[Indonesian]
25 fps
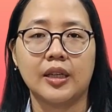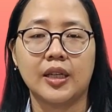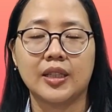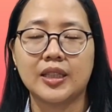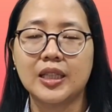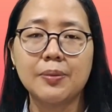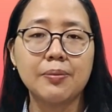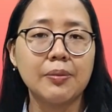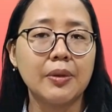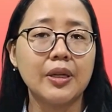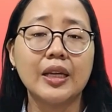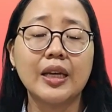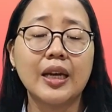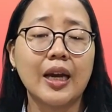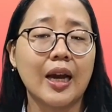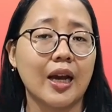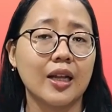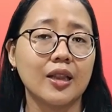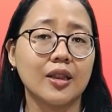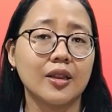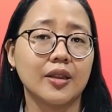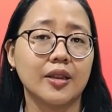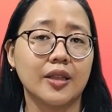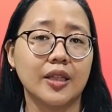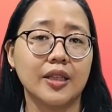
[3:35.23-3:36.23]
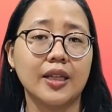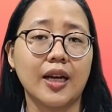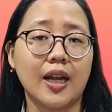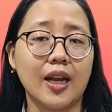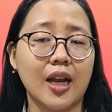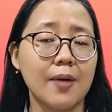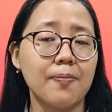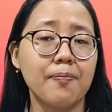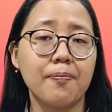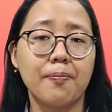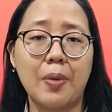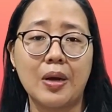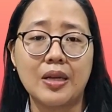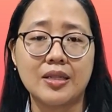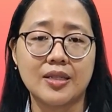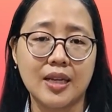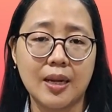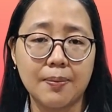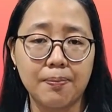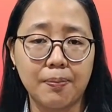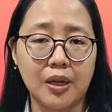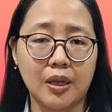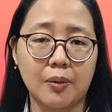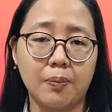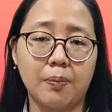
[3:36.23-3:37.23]
Kita melihat di dalam
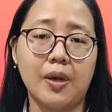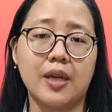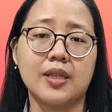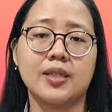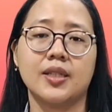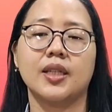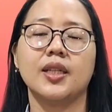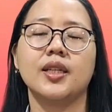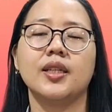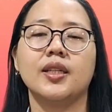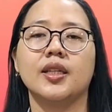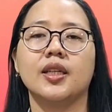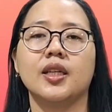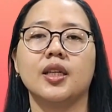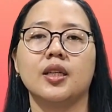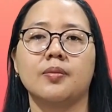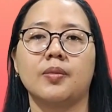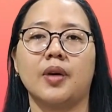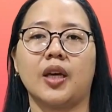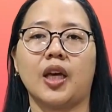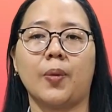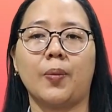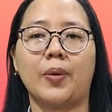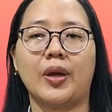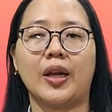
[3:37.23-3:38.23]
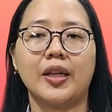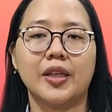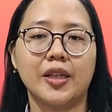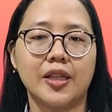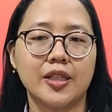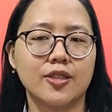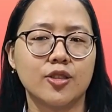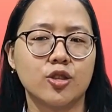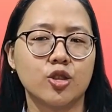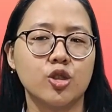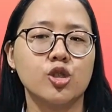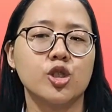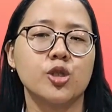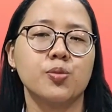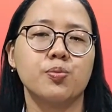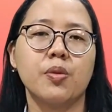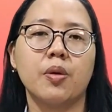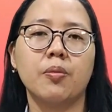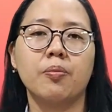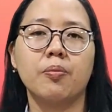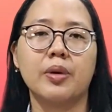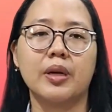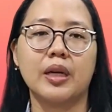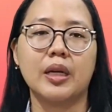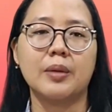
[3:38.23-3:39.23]
pasal 14 ini bagaimana Yesus
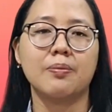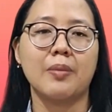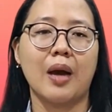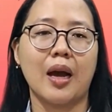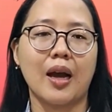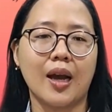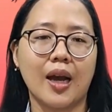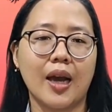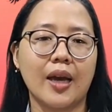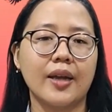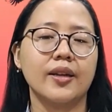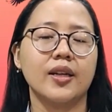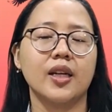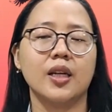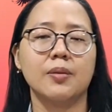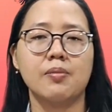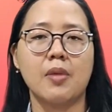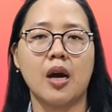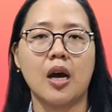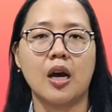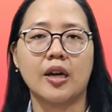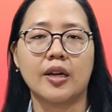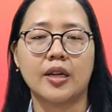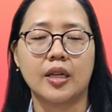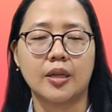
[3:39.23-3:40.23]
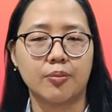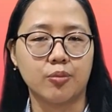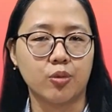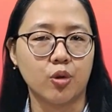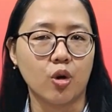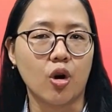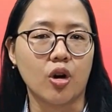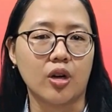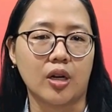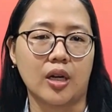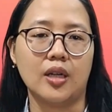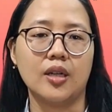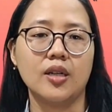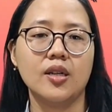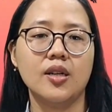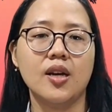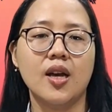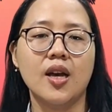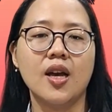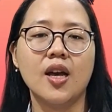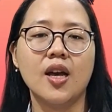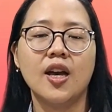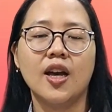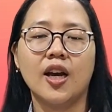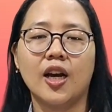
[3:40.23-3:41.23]
memberi makan 5.000 orang.
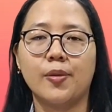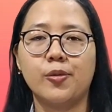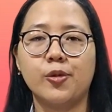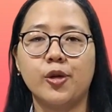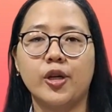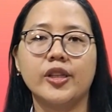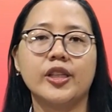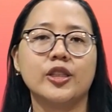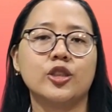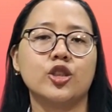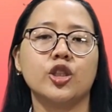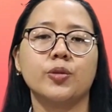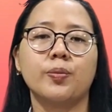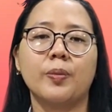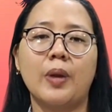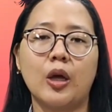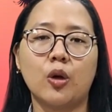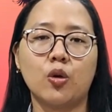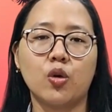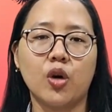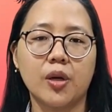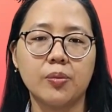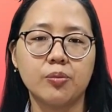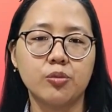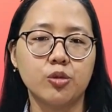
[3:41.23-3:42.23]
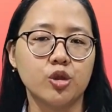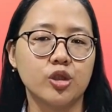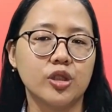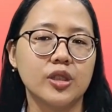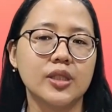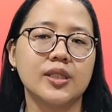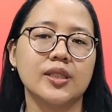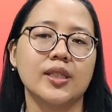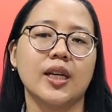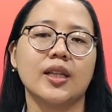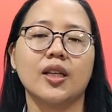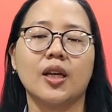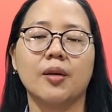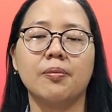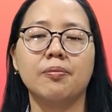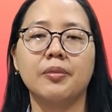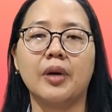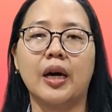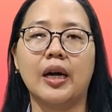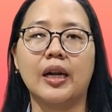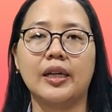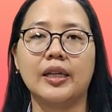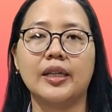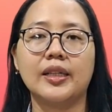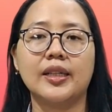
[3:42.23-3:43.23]
Kemudian Yesus melakukan mujizat
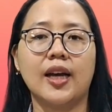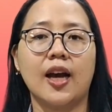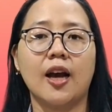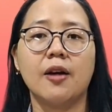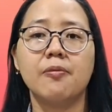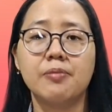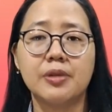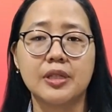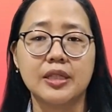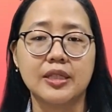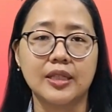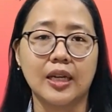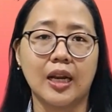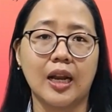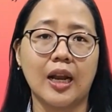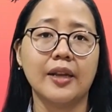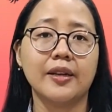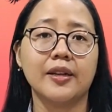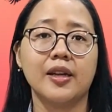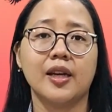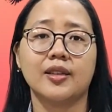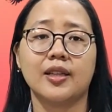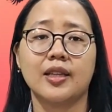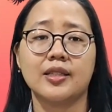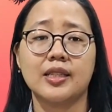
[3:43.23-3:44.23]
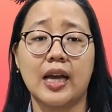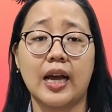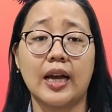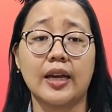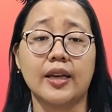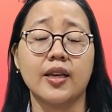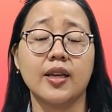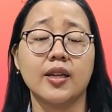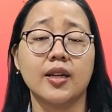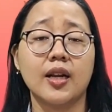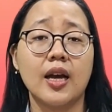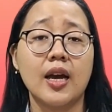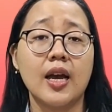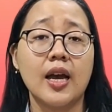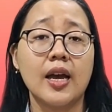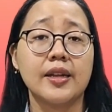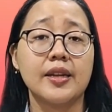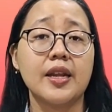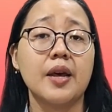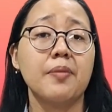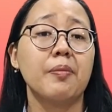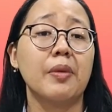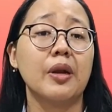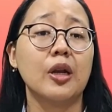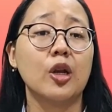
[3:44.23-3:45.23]
kembali dengan berjalan di atas air
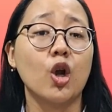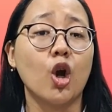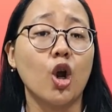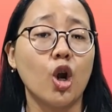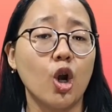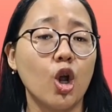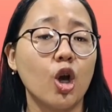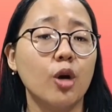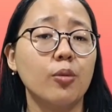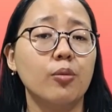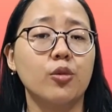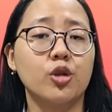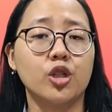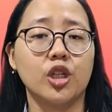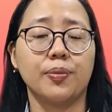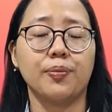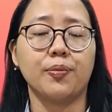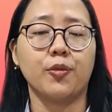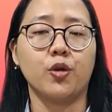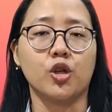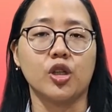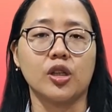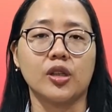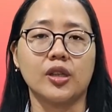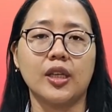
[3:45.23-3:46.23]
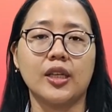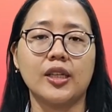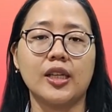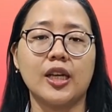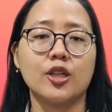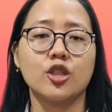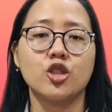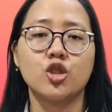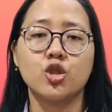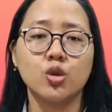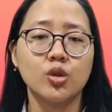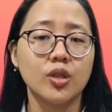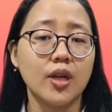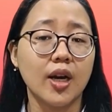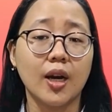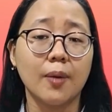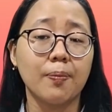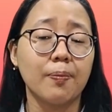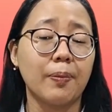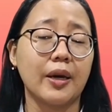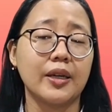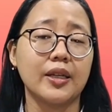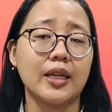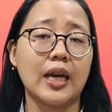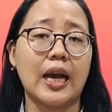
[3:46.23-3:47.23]
dan menolong murid-muridnya yang sudah
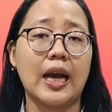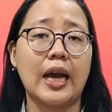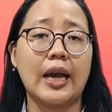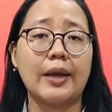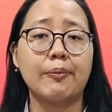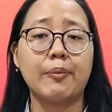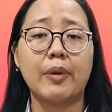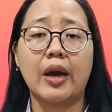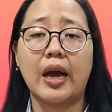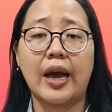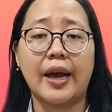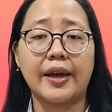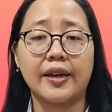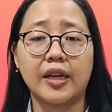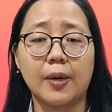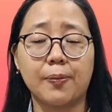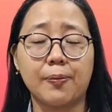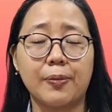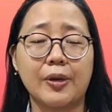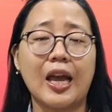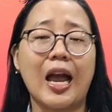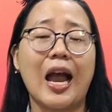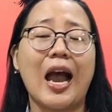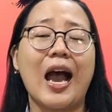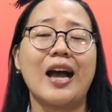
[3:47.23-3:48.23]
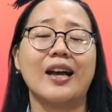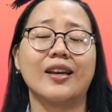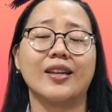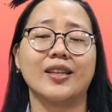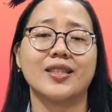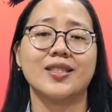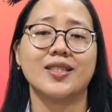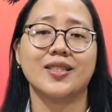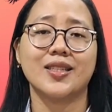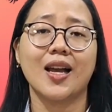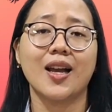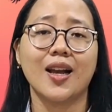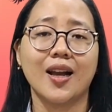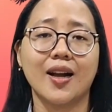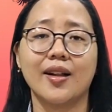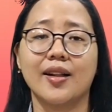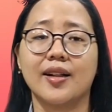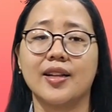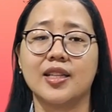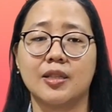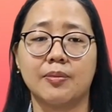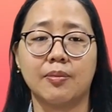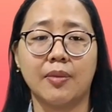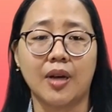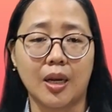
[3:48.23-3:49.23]
kepayahan menghadapi angin
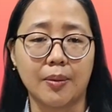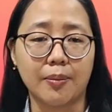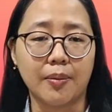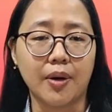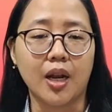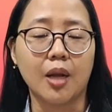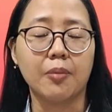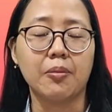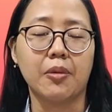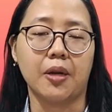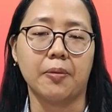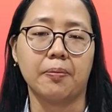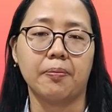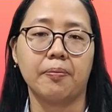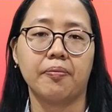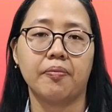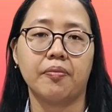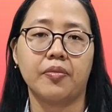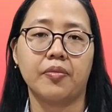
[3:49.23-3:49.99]
sakal semalam-malaman.